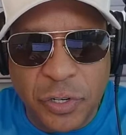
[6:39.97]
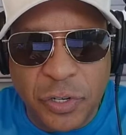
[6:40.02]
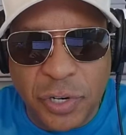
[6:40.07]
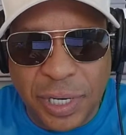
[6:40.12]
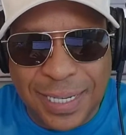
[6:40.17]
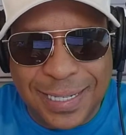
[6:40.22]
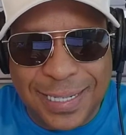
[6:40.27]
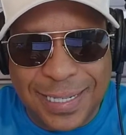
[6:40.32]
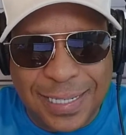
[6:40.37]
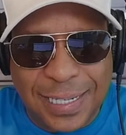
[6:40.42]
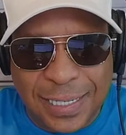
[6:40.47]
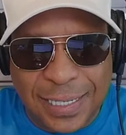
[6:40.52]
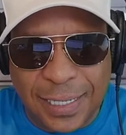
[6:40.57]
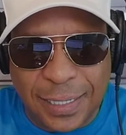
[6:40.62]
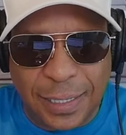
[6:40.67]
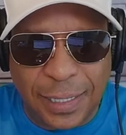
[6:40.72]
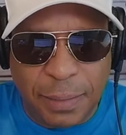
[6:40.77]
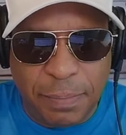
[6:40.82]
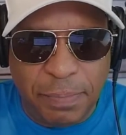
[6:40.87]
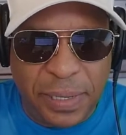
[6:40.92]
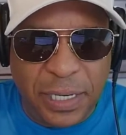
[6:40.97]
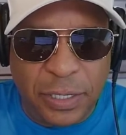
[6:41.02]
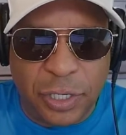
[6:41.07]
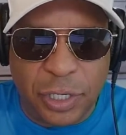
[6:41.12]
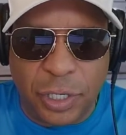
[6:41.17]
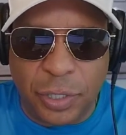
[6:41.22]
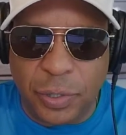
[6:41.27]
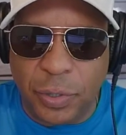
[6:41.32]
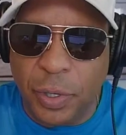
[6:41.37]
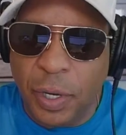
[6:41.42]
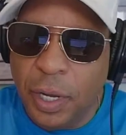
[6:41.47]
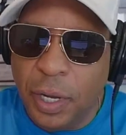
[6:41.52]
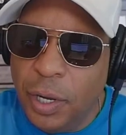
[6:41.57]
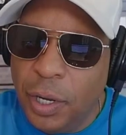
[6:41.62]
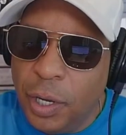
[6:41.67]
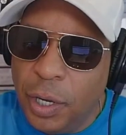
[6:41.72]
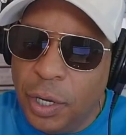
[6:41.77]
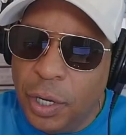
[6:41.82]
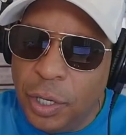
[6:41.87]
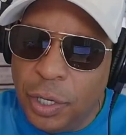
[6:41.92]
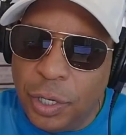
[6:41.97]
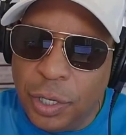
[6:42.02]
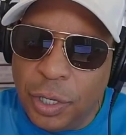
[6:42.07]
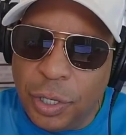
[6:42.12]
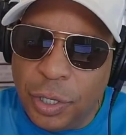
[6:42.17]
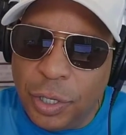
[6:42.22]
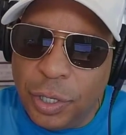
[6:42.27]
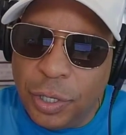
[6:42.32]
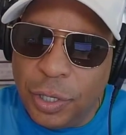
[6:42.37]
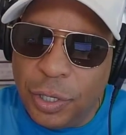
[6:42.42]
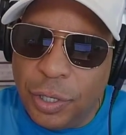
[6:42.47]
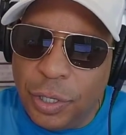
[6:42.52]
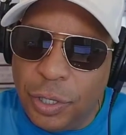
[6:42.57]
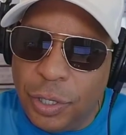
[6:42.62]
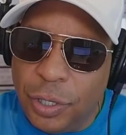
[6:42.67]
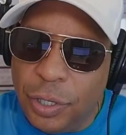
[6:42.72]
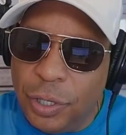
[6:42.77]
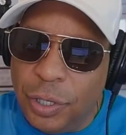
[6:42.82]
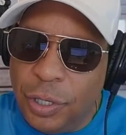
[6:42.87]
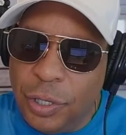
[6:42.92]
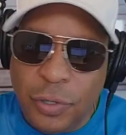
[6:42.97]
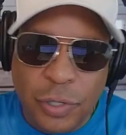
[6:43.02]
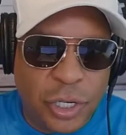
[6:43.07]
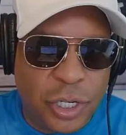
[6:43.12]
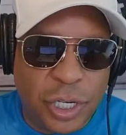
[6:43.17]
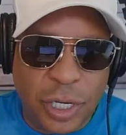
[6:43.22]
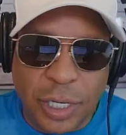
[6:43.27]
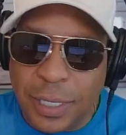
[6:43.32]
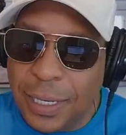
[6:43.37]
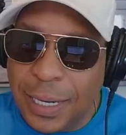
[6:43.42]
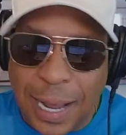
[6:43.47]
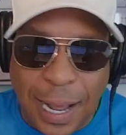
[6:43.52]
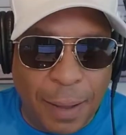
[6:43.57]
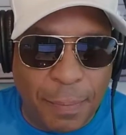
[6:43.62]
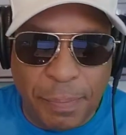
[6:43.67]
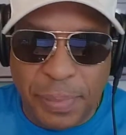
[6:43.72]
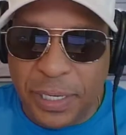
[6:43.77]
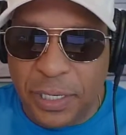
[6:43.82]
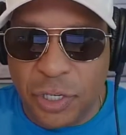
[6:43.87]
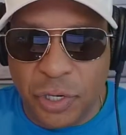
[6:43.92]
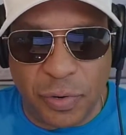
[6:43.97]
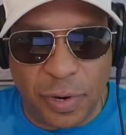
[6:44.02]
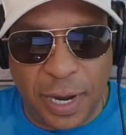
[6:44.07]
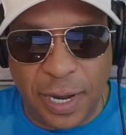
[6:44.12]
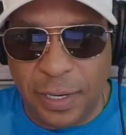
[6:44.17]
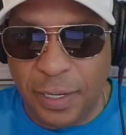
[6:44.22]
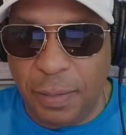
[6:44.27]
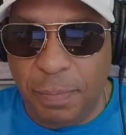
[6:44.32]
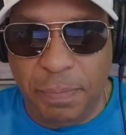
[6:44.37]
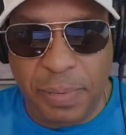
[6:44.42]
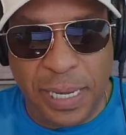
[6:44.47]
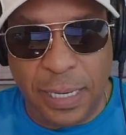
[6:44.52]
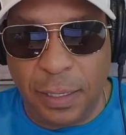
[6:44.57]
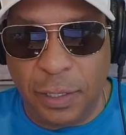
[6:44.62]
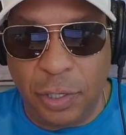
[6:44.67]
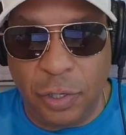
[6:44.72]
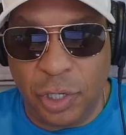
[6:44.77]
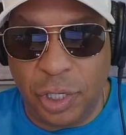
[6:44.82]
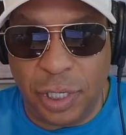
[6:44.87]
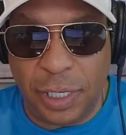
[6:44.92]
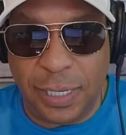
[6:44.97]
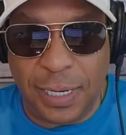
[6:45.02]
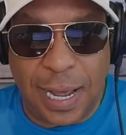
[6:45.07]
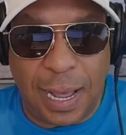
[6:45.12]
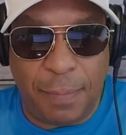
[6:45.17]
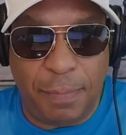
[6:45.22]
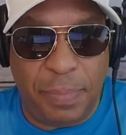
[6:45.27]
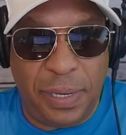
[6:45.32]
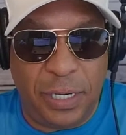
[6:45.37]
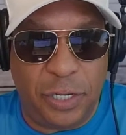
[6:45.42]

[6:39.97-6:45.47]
Si el S&P 500 de forma consistente te gana, tú no deberías estar intentando